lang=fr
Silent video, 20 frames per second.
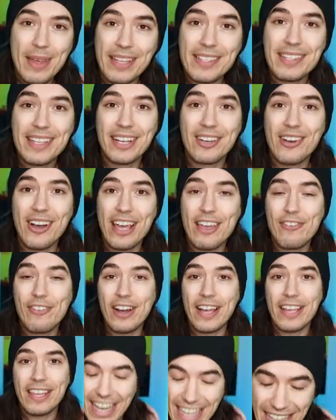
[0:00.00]
Merci encore à
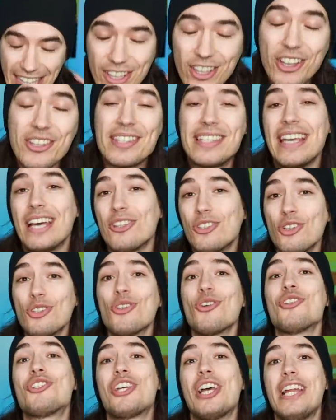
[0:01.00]
iFly. et d'ailleurs, s'il y a
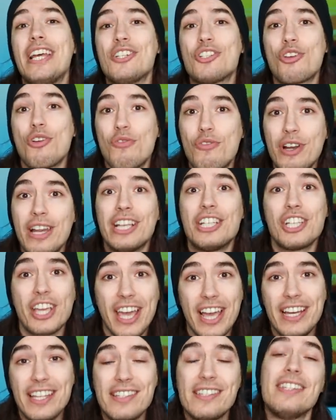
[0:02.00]
d'autres challenges que vous voulez que je
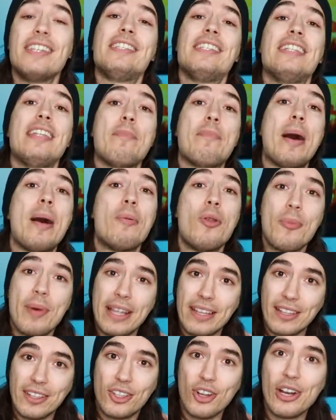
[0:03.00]
réalise, n'hésitez pas à me le
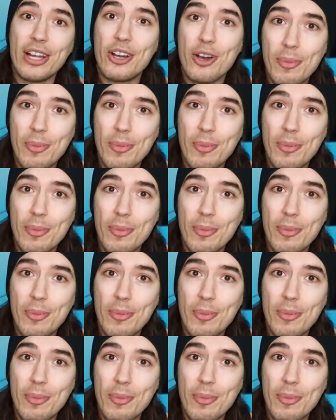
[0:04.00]
mettre dans les